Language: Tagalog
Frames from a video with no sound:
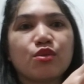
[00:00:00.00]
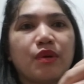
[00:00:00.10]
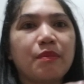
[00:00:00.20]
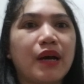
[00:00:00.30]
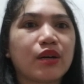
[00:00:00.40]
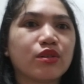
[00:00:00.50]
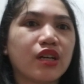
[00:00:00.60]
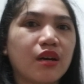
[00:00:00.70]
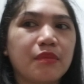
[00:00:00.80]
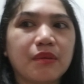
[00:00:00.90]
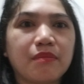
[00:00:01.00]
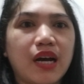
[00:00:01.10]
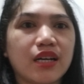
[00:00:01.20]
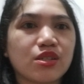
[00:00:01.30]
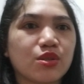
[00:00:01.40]
So, may bago na kaming
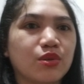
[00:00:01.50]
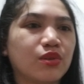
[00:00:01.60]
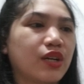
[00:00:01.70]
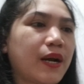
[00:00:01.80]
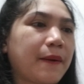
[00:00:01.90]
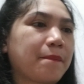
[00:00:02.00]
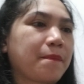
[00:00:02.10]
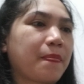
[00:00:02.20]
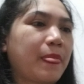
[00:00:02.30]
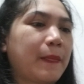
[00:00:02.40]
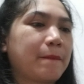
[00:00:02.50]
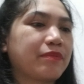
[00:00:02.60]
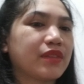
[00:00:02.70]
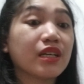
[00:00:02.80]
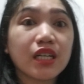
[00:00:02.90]
baso.
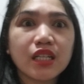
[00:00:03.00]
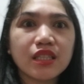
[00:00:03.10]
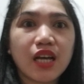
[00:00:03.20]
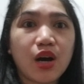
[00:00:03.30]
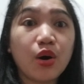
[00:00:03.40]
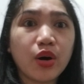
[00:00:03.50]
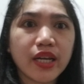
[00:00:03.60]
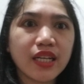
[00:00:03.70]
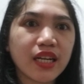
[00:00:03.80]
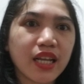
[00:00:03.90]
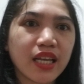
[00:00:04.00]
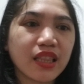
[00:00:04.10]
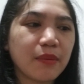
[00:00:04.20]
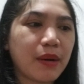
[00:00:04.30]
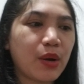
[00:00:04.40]
Ang ganda. Okay na
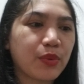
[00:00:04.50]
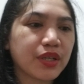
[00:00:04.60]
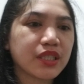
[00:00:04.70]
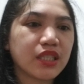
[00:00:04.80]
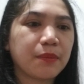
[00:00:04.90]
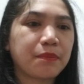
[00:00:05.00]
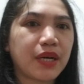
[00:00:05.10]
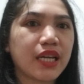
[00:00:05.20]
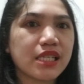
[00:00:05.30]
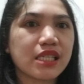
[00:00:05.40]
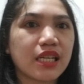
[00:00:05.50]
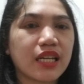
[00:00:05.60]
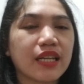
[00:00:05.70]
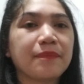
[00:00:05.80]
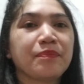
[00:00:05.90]
rin, di ba? Worth the price na
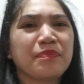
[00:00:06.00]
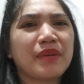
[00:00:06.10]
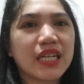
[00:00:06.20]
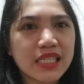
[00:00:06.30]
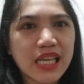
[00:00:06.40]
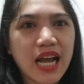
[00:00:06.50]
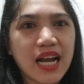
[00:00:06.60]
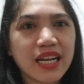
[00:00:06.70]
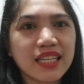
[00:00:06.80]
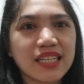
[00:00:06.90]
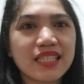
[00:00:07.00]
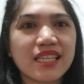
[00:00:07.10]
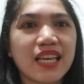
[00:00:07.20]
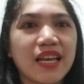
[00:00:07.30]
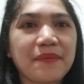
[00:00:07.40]
rin. Para sa akin
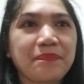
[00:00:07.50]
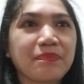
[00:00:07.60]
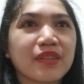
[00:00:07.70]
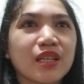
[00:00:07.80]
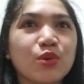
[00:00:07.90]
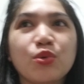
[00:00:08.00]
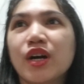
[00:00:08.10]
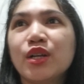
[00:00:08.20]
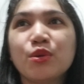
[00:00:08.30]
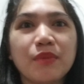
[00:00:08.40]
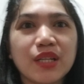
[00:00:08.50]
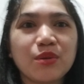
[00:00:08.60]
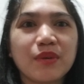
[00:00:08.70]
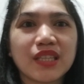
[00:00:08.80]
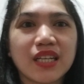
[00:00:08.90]
kasi, kung ano man
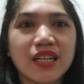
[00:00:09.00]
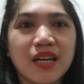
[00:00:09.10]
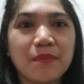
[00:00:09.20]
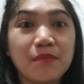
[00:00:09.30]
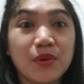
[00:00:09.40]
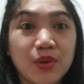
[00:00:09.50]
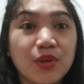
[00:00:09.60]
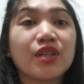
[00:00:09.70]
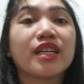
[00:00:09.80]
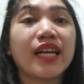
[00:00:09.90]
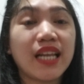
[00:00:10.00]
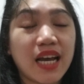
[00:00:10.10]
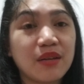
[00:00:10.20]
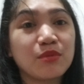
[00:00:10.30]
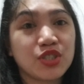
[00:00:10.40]
yung matanggap mo,
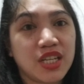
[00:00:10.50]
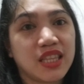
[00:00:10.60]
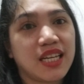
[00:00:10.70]
kailangan mo siyang